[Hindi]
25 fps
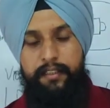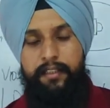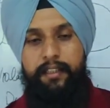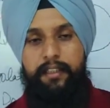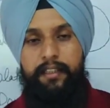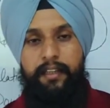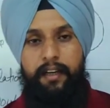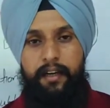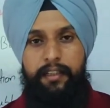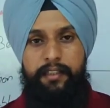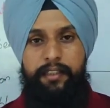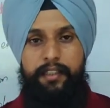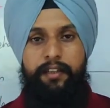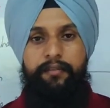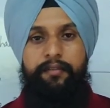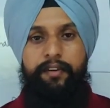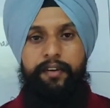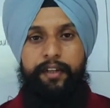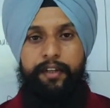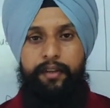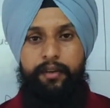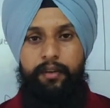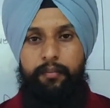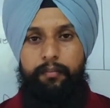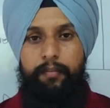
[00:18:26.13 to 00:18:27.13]
ये थी आज की
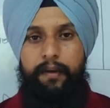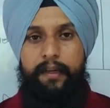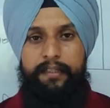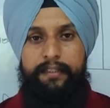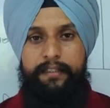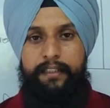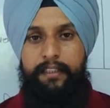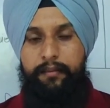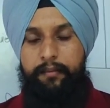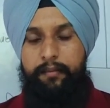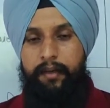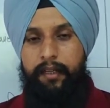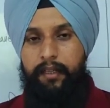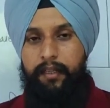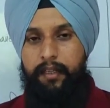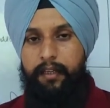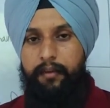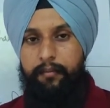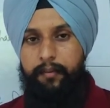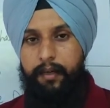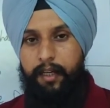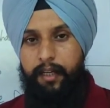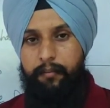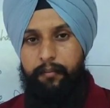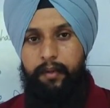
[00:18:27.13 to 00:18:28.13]
वीडियो बास्केटबॉल
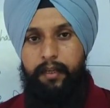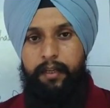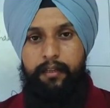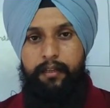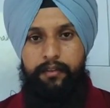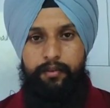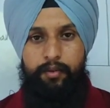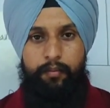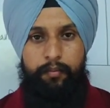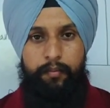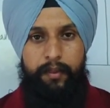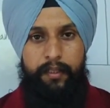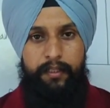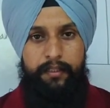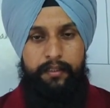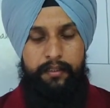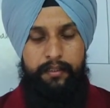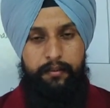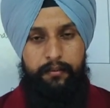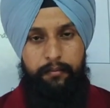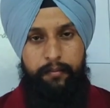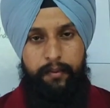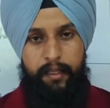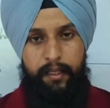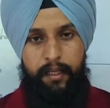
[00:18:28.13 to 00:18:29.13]
के बारे में जो बेस
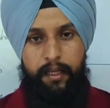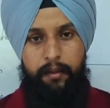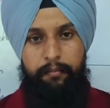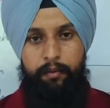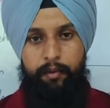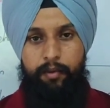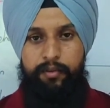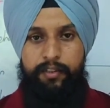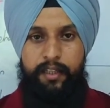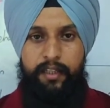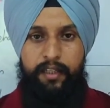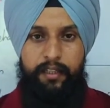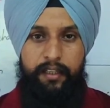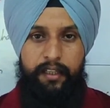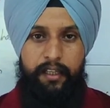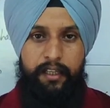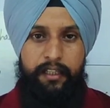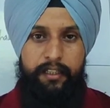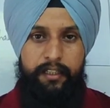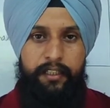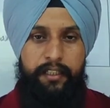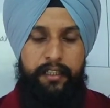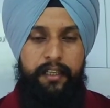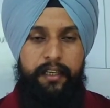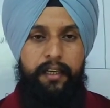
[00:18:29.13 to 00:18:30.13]
मैंने आपको
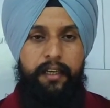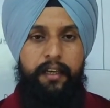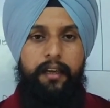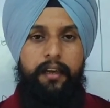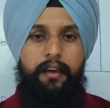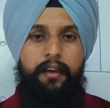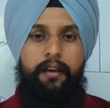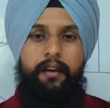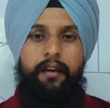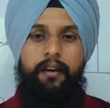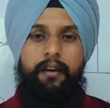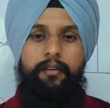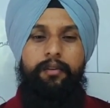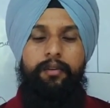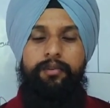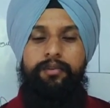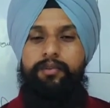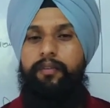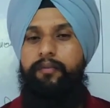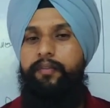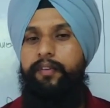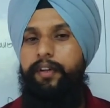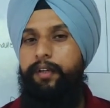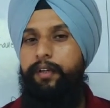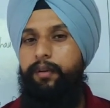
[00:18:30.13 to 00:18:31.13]
जानकारी दी है
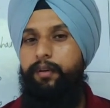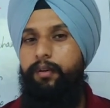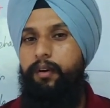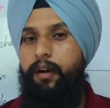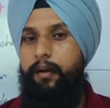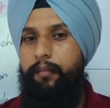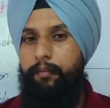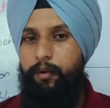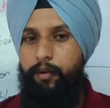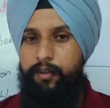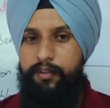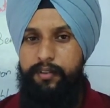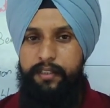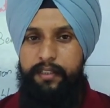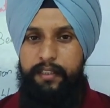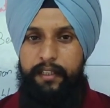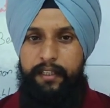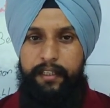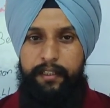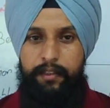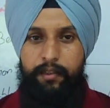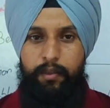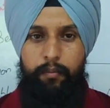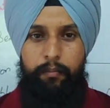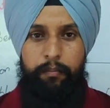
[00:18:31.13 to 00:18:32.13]
दोस्तों वीडियो आपको अच्छी
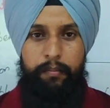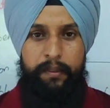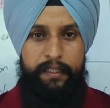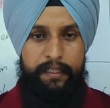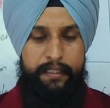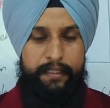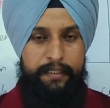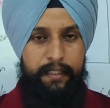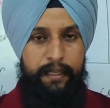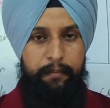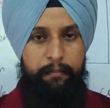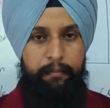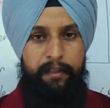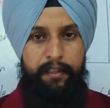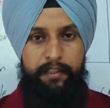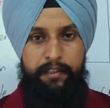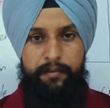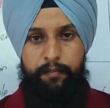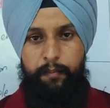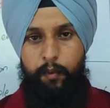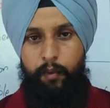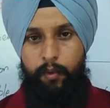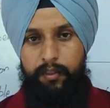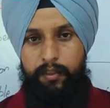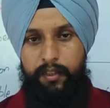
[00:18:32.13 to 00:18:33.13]
लगी तो प्लीज़ अपना
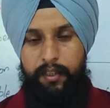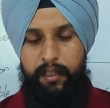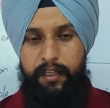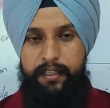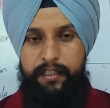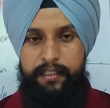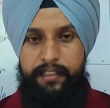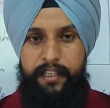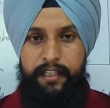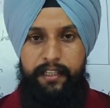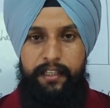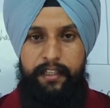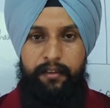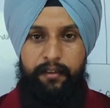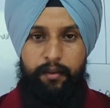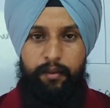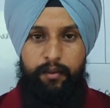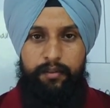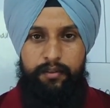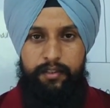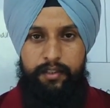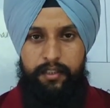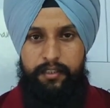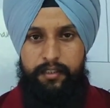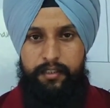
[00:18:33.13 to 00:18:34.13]
सपोर्ट दिखाएं चैनल
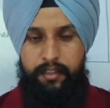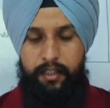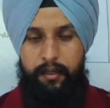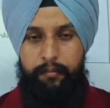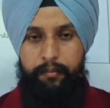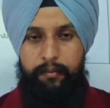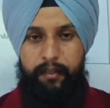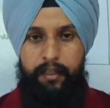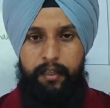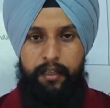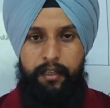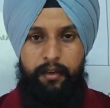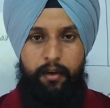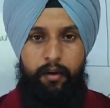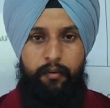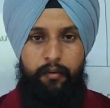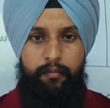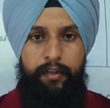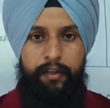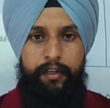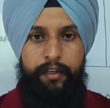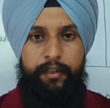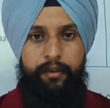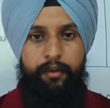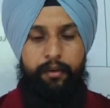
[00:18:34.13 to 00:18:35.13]
को सब्सक्राइब करें
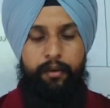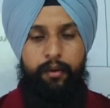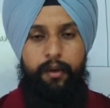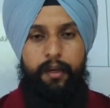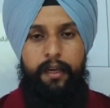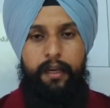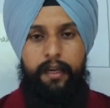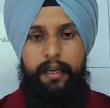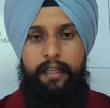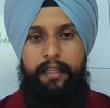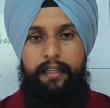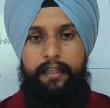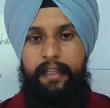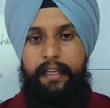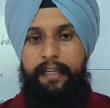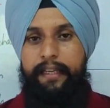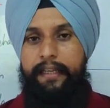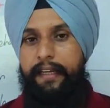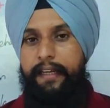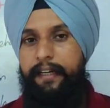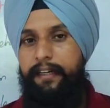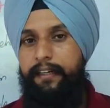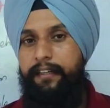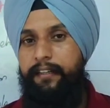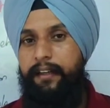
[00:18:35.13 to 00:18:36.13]
और वीडियो
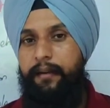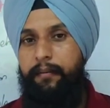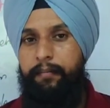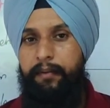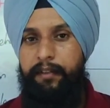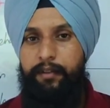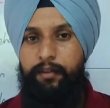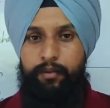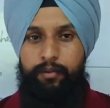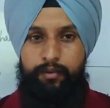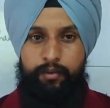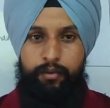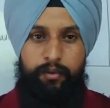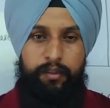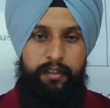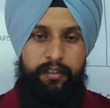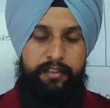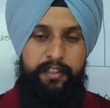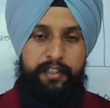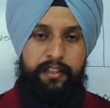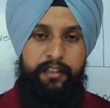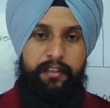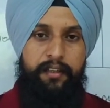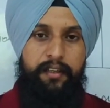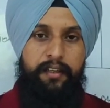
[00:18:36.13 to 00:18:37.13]
लाइक एंड अपने दोस्तों का
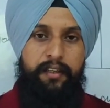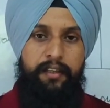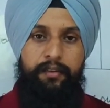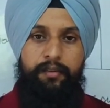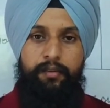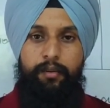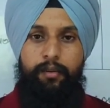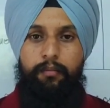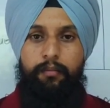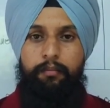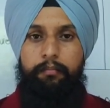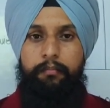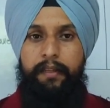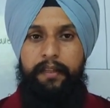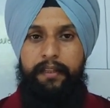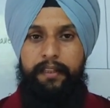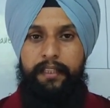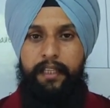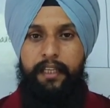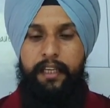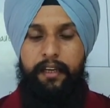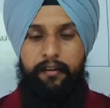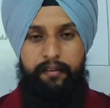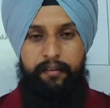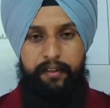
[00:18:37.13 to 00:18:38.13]
शेयर करें तो
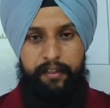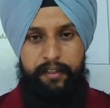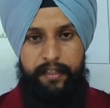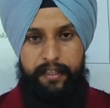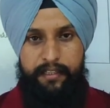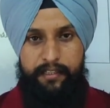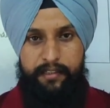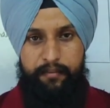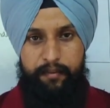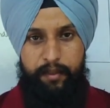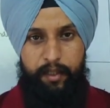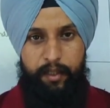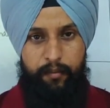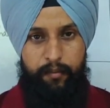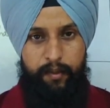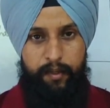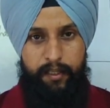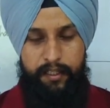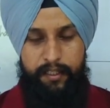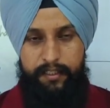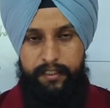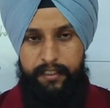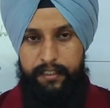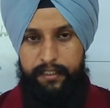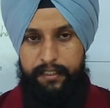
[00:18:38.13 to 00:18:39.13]
मिलते हैं अभी नेक्स्ट वीडियो
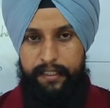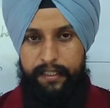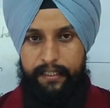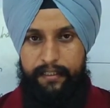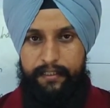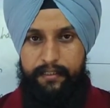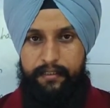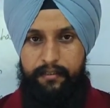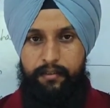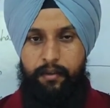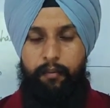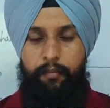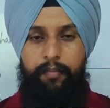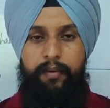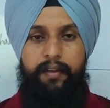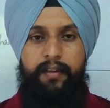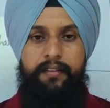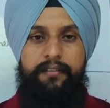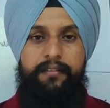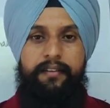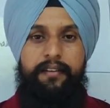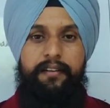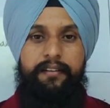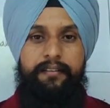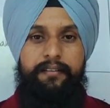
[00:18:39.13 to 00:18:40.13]
में किसी नेक्स्ट टॉपिक
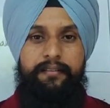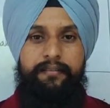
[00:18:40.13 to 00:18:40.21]
के